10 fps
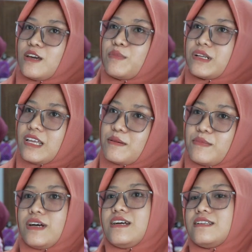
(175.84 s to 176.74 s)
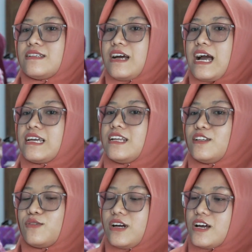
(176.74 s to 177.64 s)
Yang pertama, agen
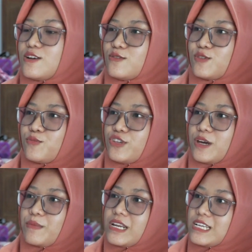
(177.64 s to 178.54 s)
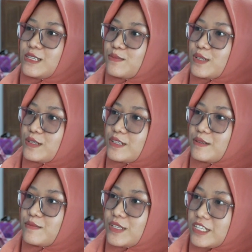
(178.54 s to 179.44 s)
itu kan harus punya manajemen
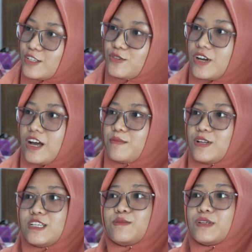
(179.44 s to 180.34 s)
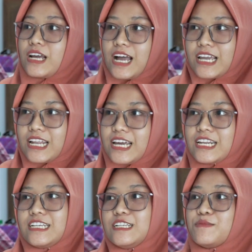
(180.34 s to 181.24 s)
bisnis juga, manajemen iya.
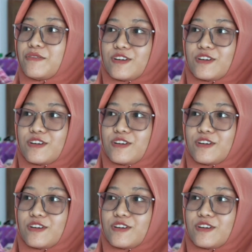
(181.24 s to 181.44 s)
keagenan di 5